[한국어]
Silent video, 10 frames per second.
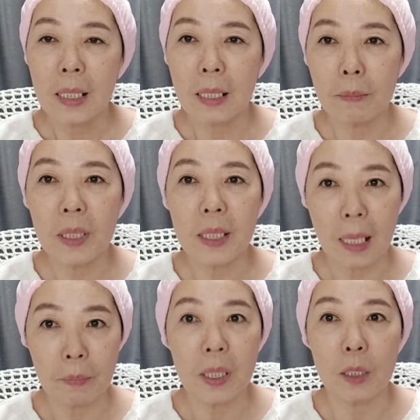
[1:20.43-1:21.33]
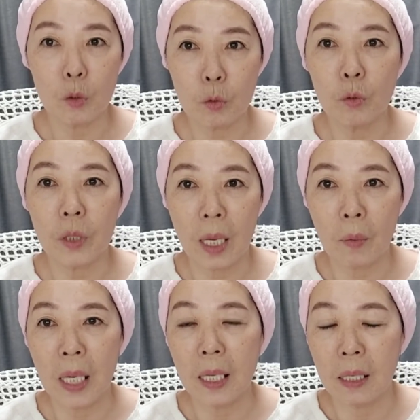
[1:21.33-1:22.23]
기미, 잡티, 주근깨
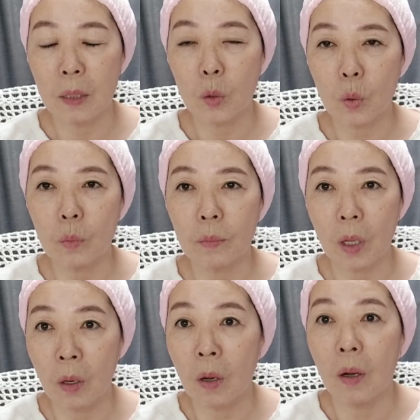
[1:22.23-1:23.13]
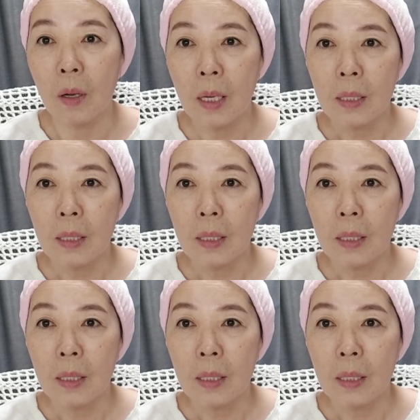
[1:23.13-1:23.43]
관리를 조금 더